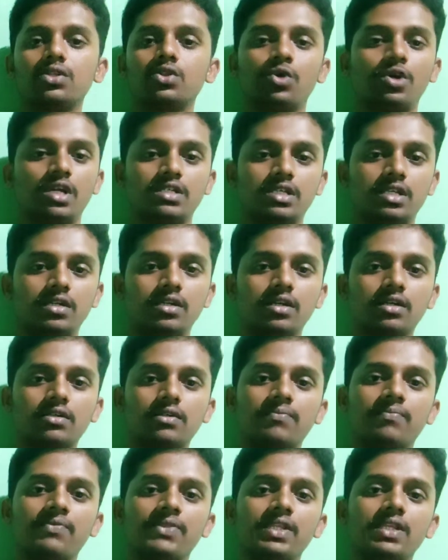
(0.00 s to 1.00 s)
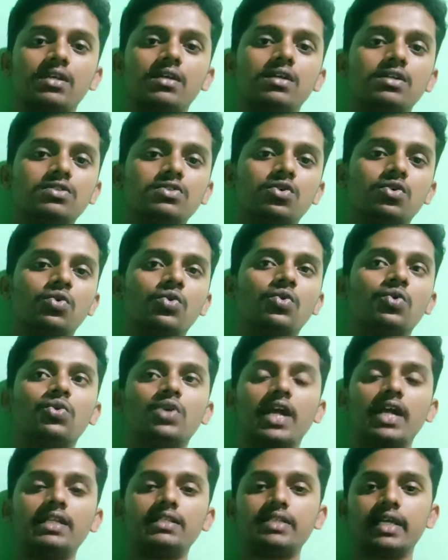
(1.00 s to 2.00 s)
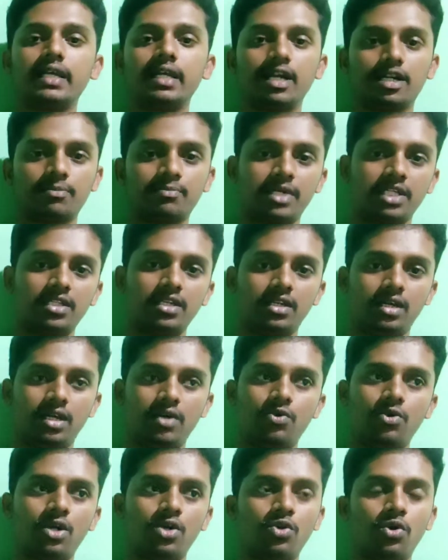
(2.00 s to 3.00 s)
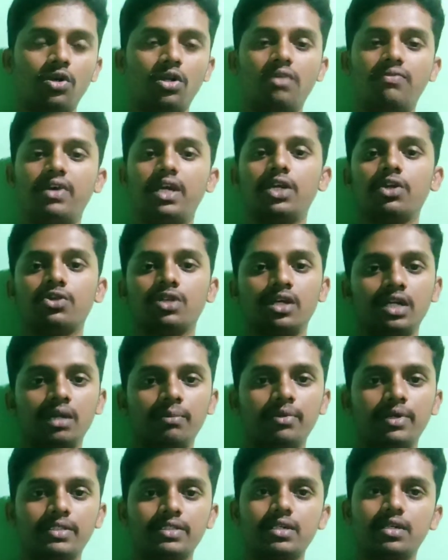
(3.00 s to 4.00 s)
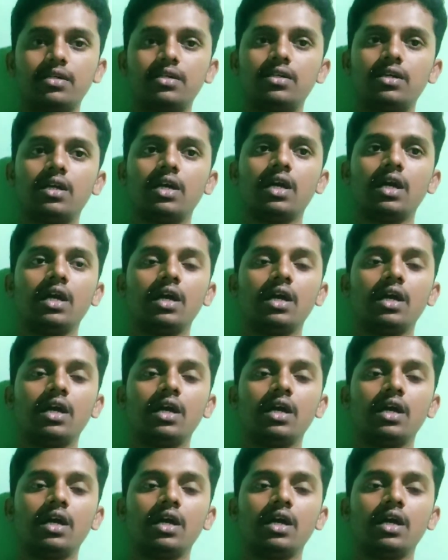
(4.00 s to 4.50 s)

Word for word: வந்து தொராசிக் டக்ட் ஸோ ரைட் சைட் டக்ட் பார்த்திங்கன்னா ஒரு டுவெண்ட்டி ஃபைவ் டு தேர்ட்டி பர்சன்ட்